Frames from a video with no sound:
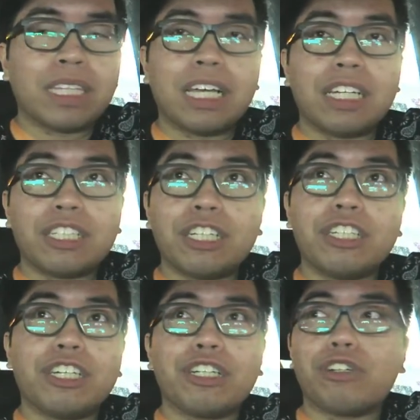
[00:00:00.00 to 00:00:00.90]
na
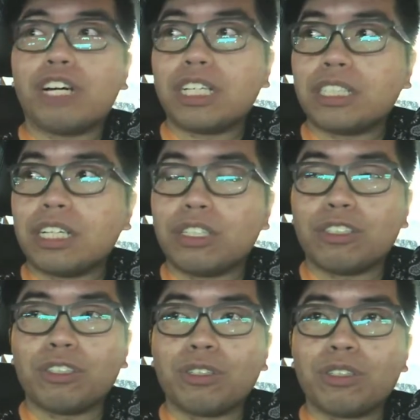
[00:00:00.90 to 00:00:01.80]
sinishare ko nga sa
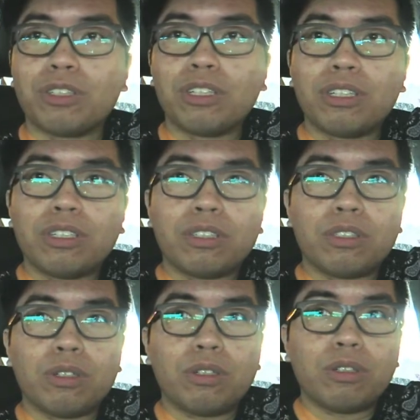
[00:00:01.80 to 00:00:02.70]
inyo
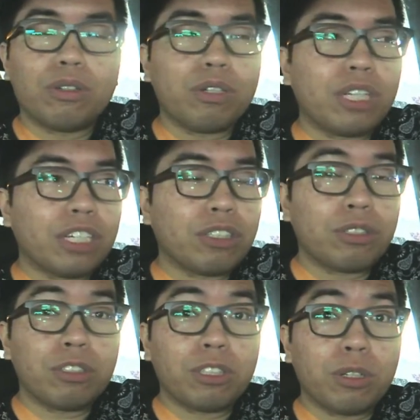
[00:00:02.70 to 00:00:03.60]
so yung
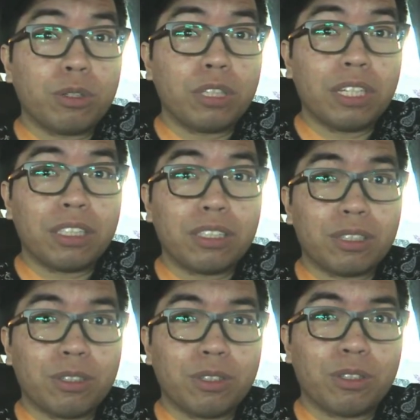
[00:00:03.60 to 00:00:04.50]
connection ko sa audience
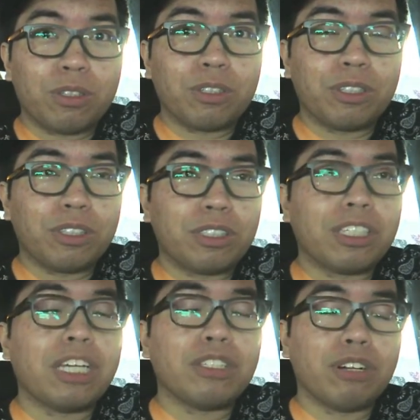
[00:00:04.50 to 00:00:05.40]
ko or
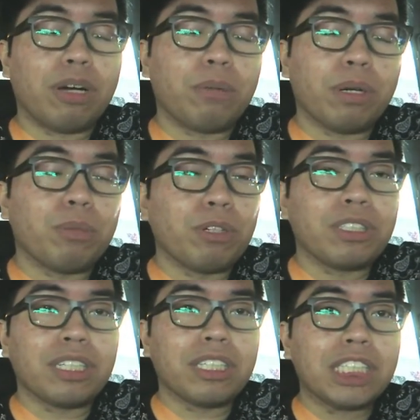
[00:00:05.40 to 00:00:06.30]
sa inyo nga mga
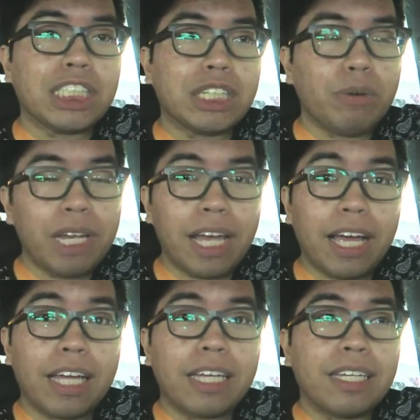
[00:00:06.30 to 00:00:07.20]
boss is nawala
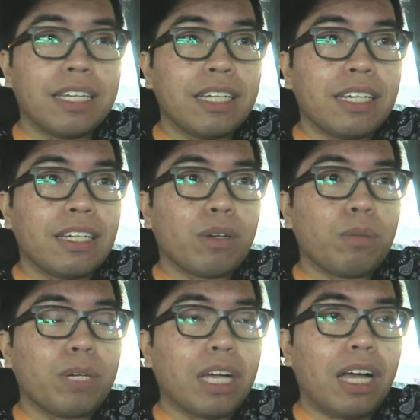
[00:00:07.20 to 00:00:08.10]

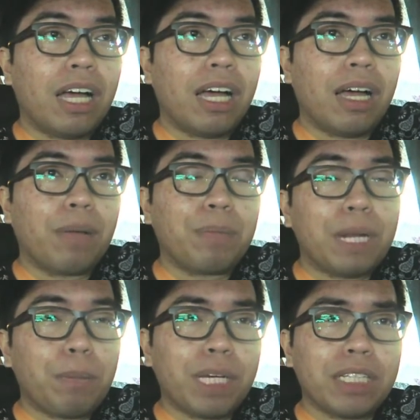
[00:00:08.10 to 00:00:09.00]
kumbaga
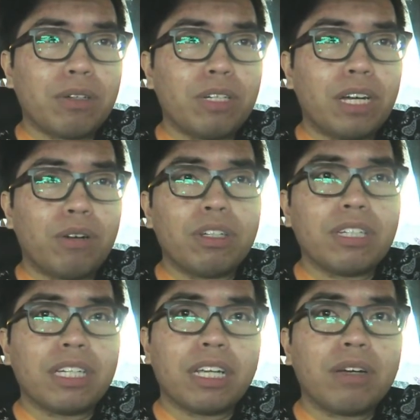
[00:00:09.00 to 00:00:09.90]
pinapakita ko lang kung
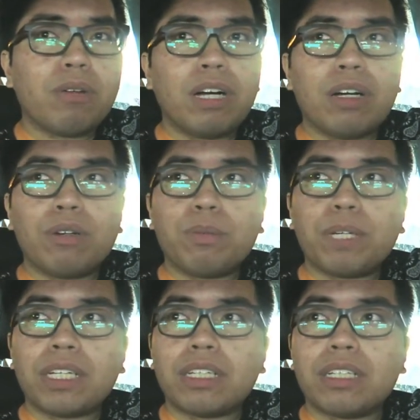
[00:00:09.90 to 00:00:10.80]
ano yung ginagawa ko
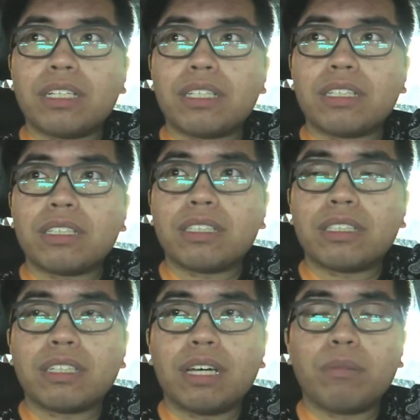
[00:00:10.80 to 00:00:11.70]
parang
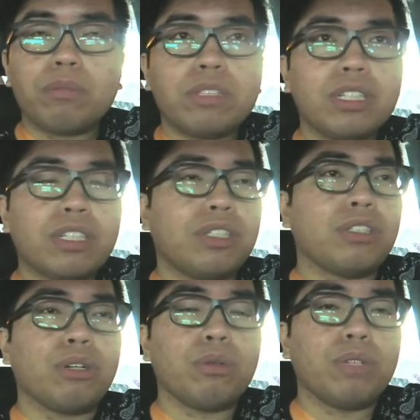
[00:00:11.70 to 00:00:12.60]
I'm just
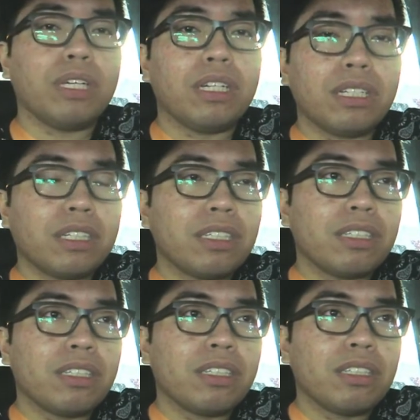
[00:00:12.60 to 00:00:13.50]
showing
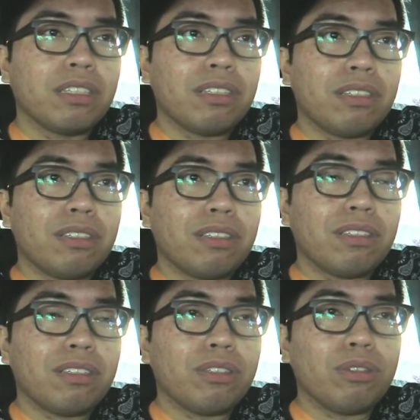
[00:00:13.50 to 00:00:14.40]

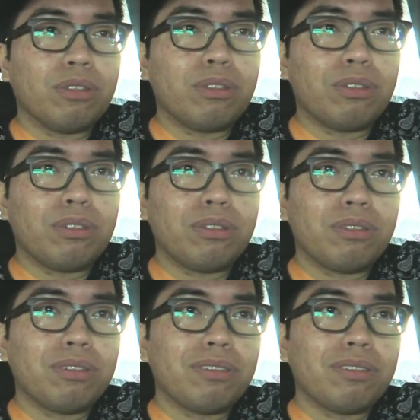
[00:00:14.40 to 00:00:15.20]
yung